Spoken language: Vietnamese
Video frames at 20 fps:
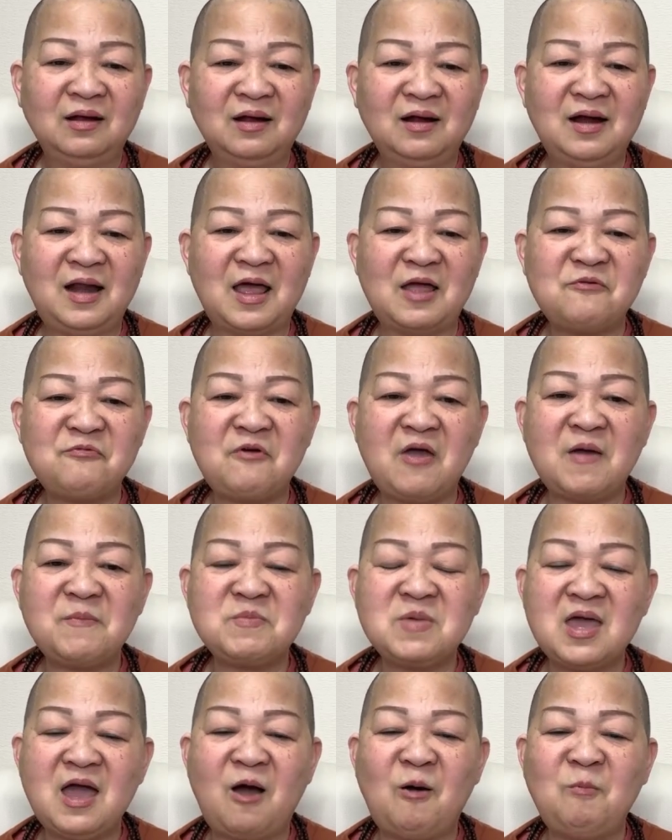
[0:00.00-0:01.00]
Cái lễ phép
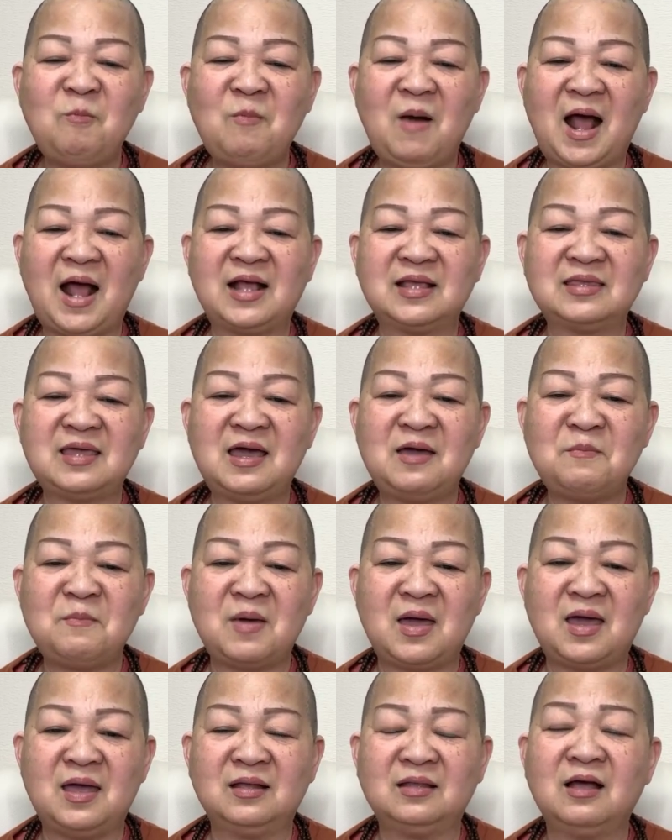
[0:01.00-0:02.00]
với ông bà cha
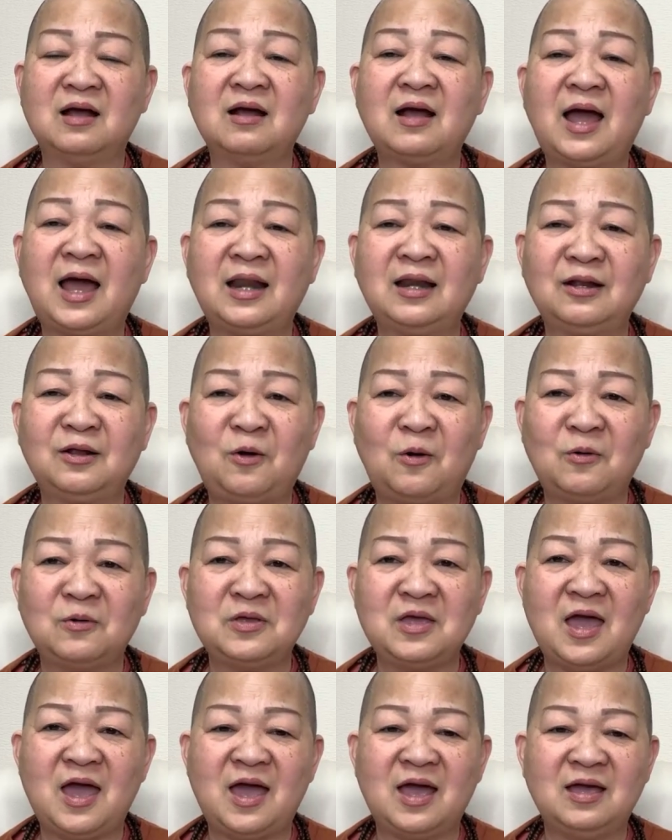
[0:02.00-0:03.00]
mẹ thực hành
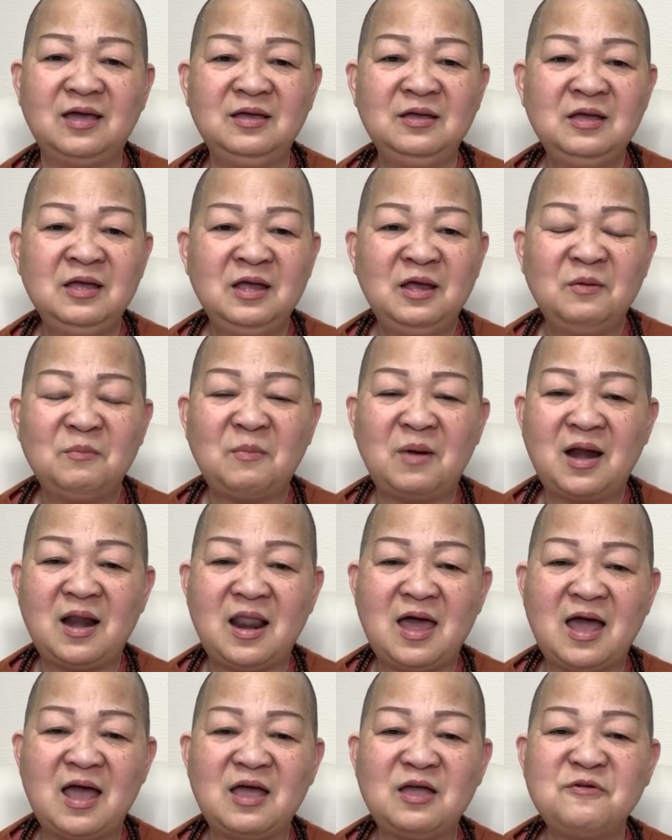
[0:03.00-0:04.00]
còn dễ, mà
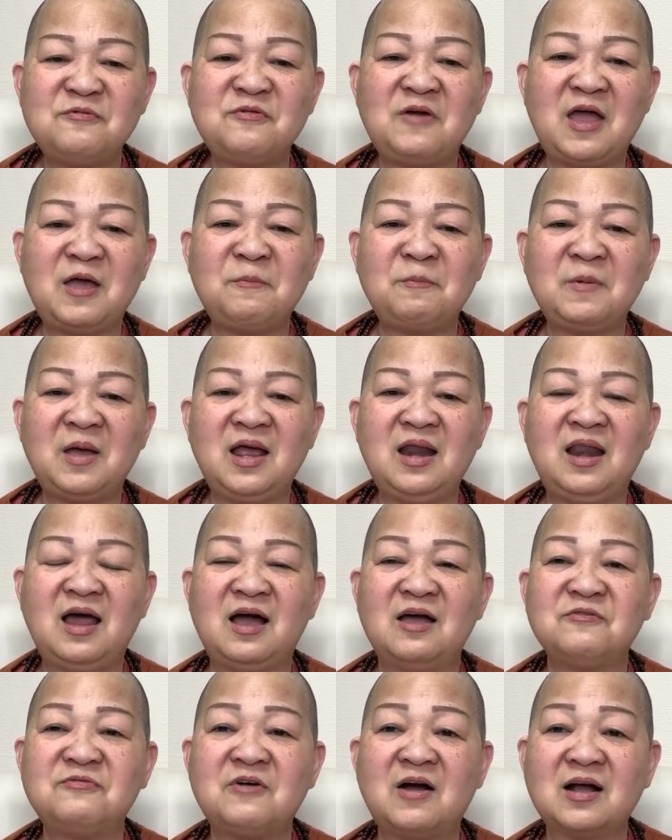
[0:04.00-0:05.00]
lễ phép nghe
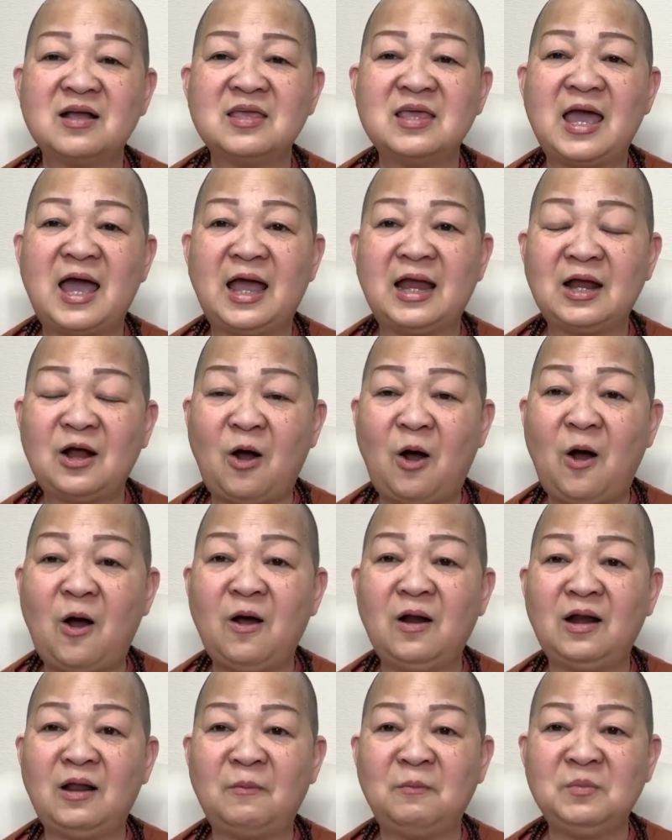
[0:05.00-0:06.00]
lời Phật dạy
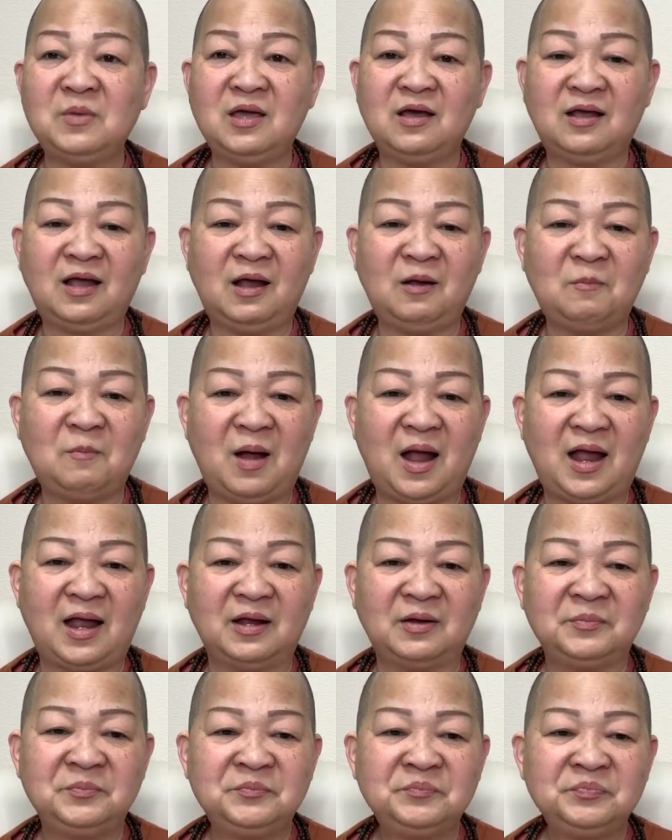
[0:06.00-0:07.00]
khó lắm nha các
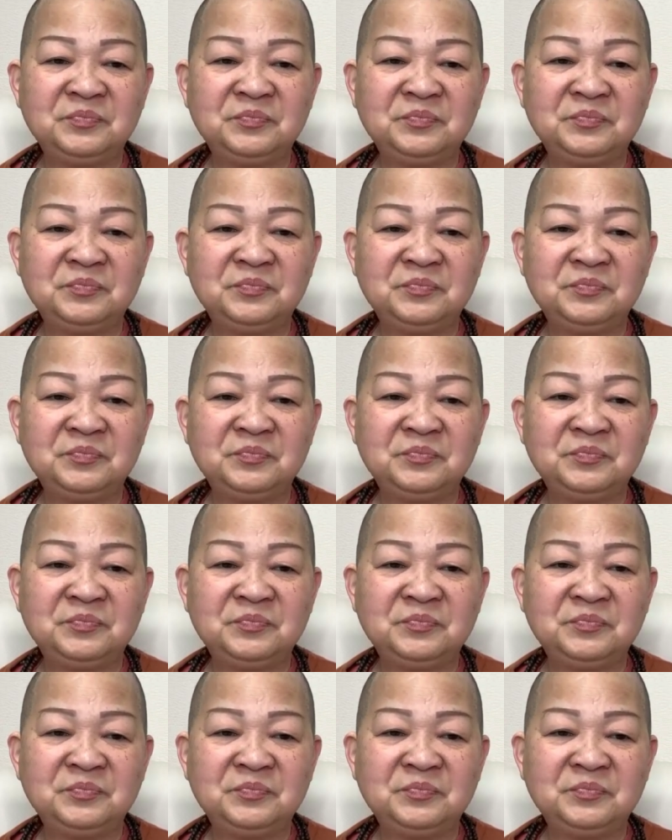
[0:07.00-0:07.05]
bạn.